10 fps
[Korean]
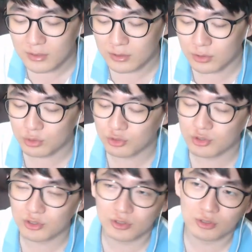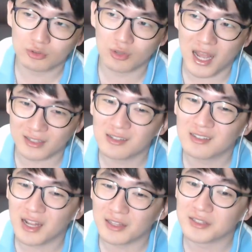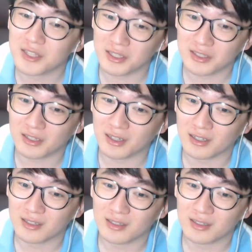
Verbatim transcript: 그리고 추신수 선수 아들들의 인생이잖아.